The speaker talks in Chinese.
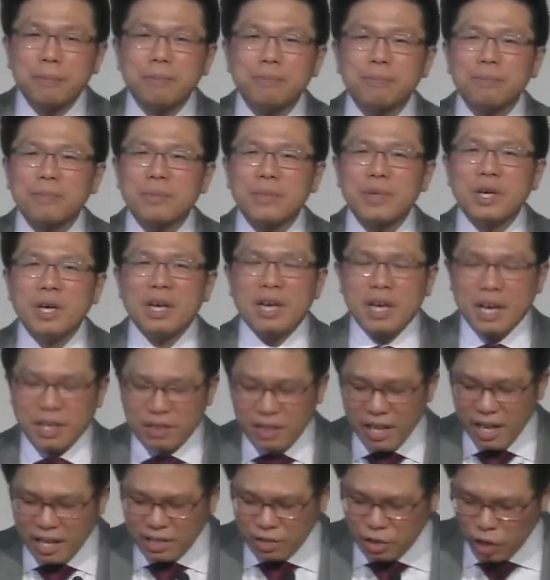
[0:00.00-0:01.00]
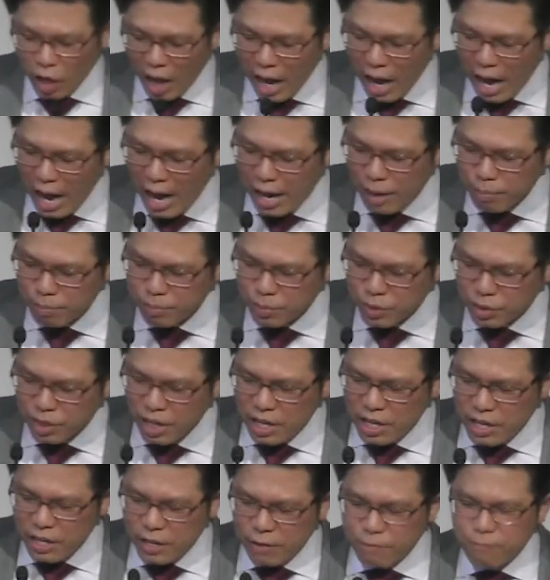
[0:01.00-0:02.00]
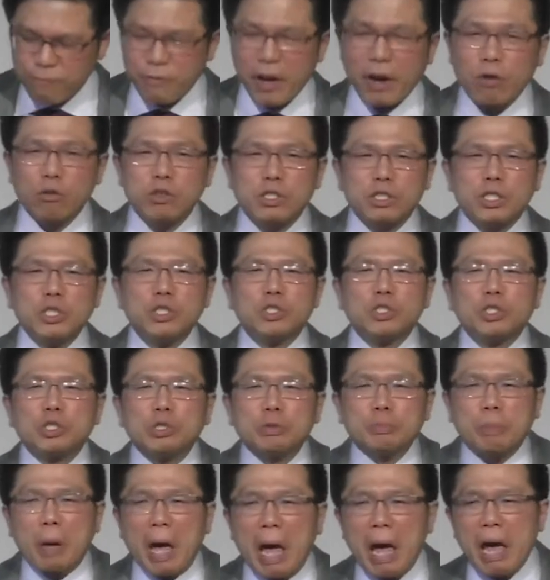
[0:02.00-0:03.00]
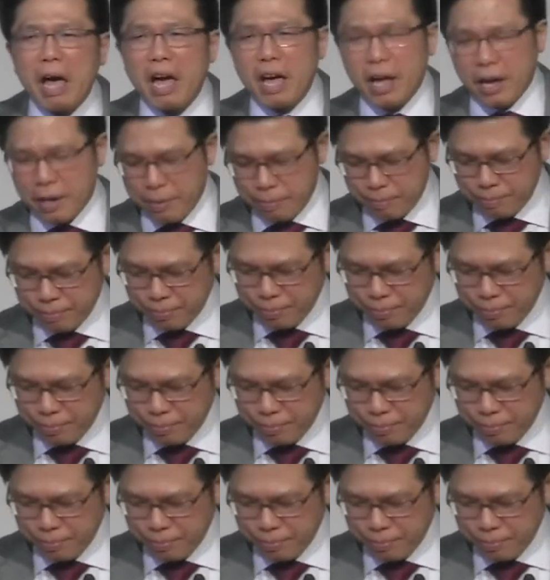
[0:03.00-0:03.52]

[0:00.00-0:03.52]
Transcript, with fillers: 他被压太重，他力不得胜。